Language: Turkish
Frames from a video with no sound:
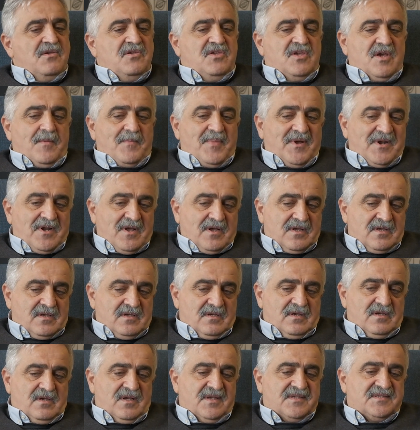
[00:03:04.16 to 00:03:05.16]

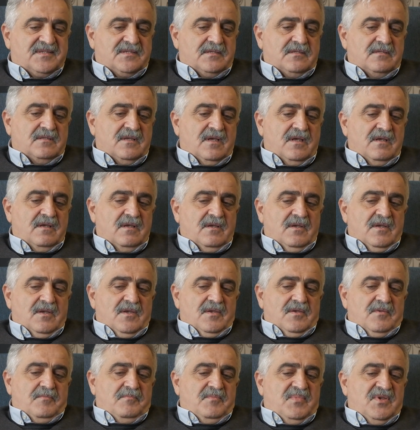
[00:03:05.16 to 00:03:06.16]
yaparak aslında
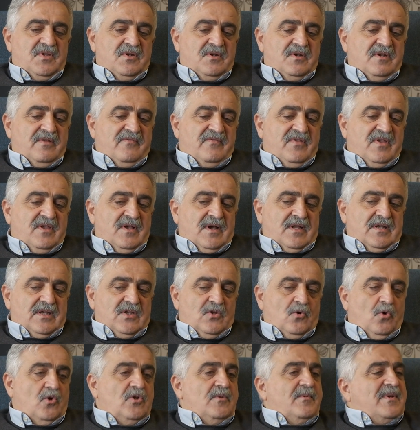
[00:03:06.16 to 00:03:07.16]
bir nevi
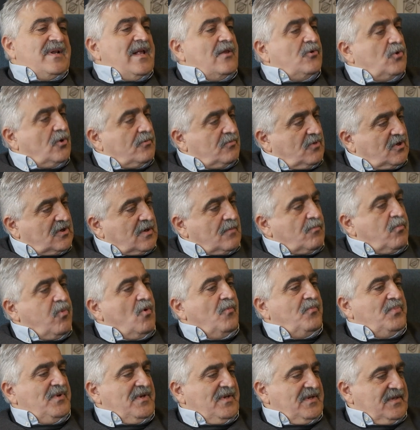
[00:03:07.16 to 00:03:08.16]
yani neoliberal dönemde de
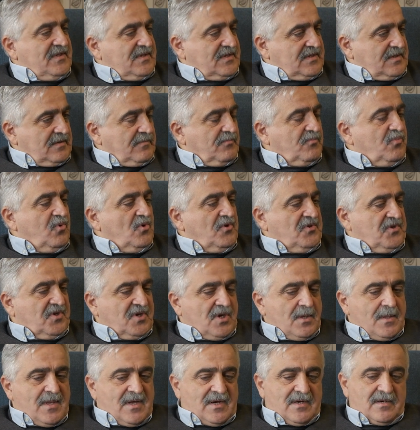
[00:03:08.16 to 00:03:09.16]
popülist
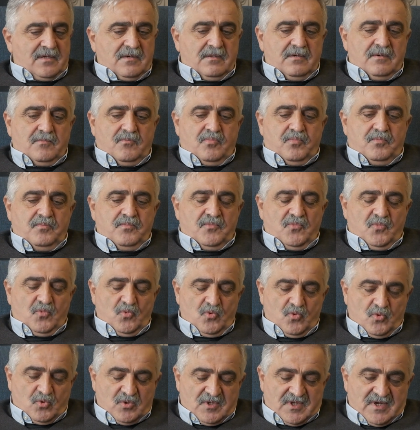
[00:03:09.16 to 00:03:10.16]
politikalar e,
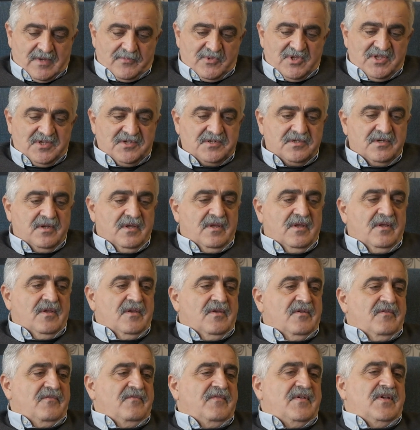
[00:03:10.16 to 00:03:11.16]
uygulanabilir
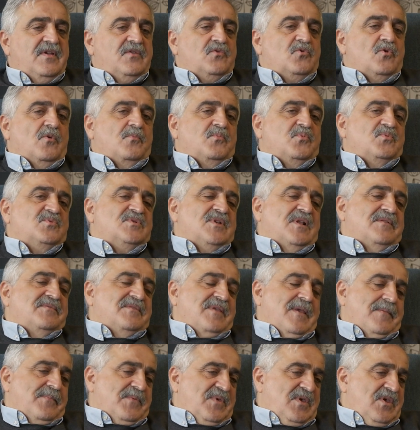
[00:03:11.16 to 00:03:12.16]
ve toplumsal
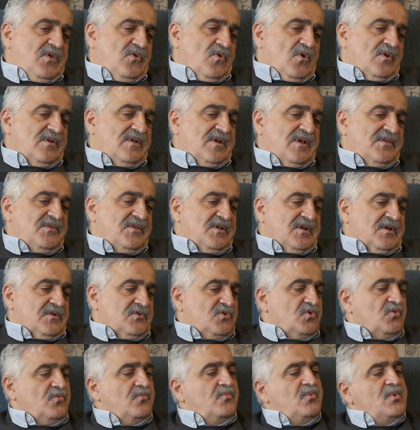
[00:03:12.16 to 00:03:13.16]
tepkiyi
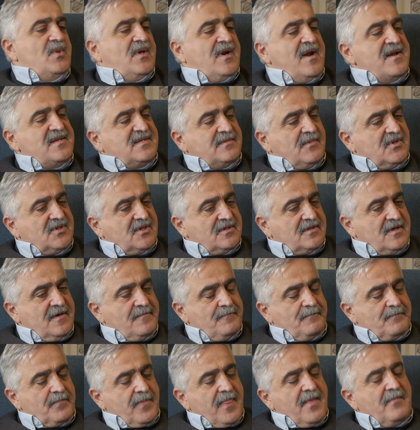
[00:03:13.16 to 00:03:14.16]
yönlendirir. Çünkü bunlar aynı zamanda
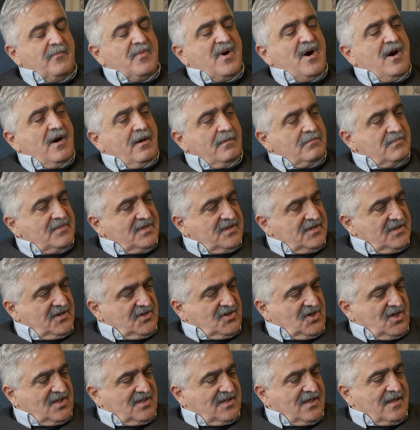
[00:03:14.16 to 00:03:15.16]
da bağımlı
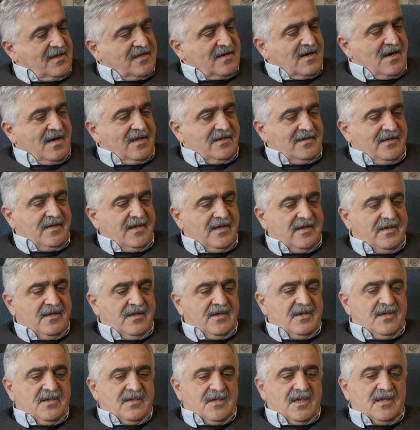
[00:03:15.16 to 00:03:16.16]
kitleler haline
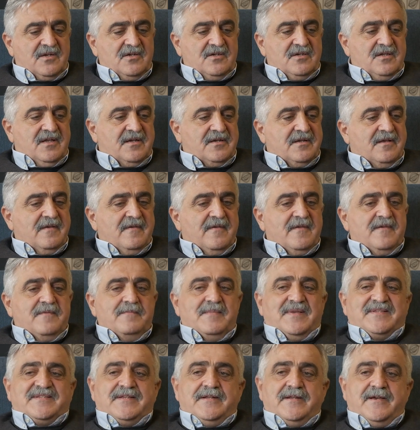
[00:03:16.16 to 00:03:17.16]
gelirler.
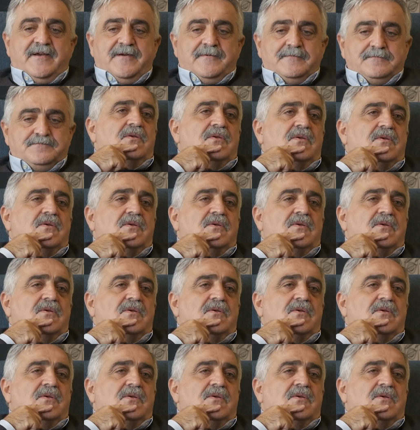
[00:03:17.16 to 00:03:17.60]
Mesela